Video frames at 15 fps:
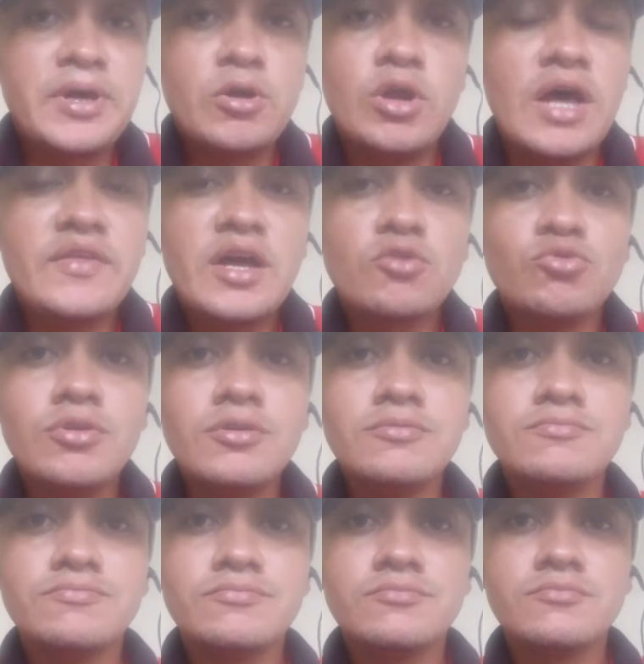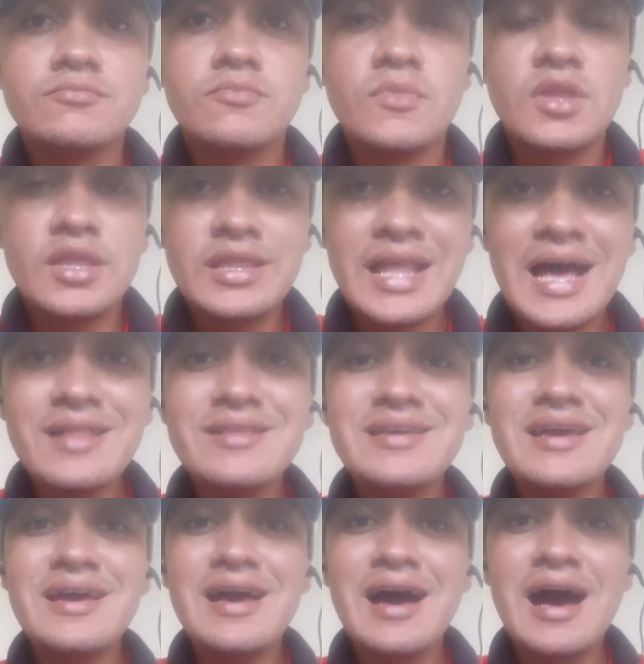Pero nadie actuó.
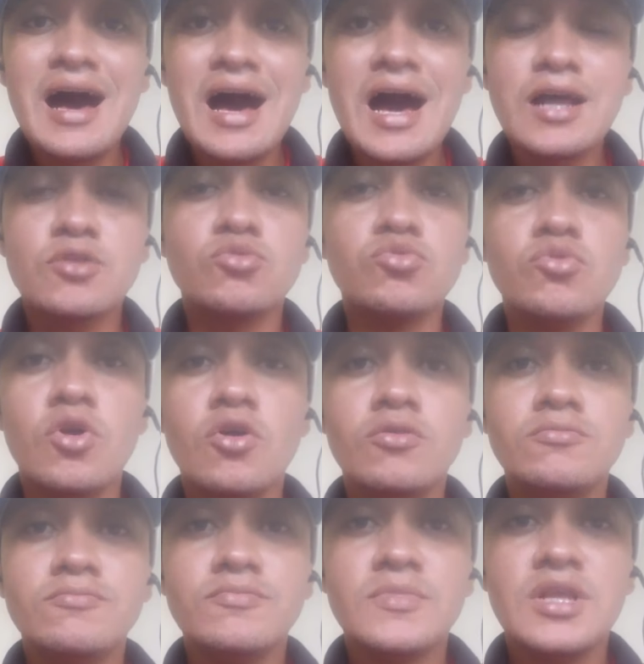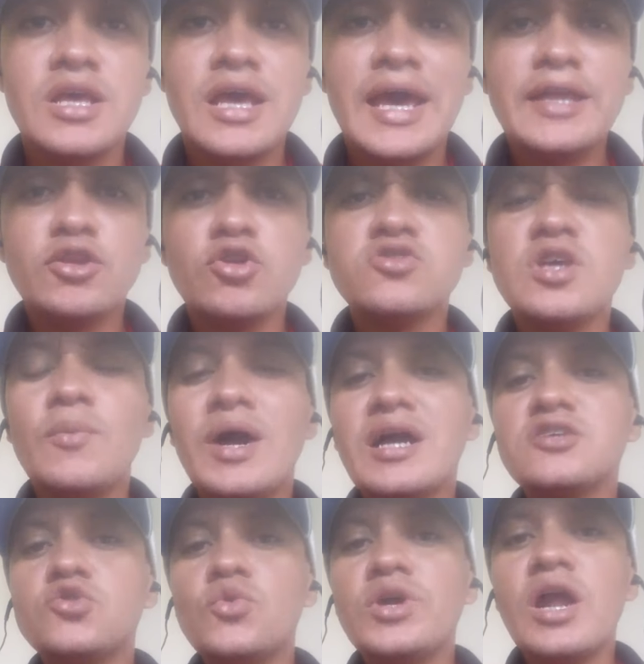Nadie actuó. Entonces van
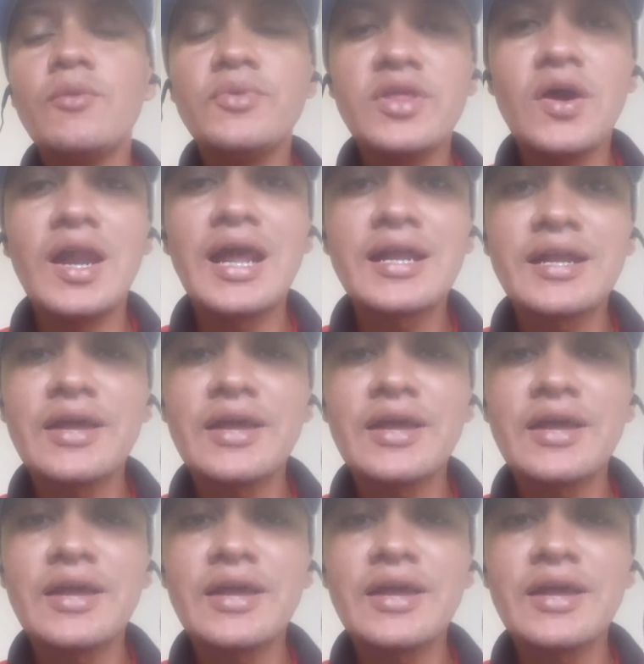a subir el video a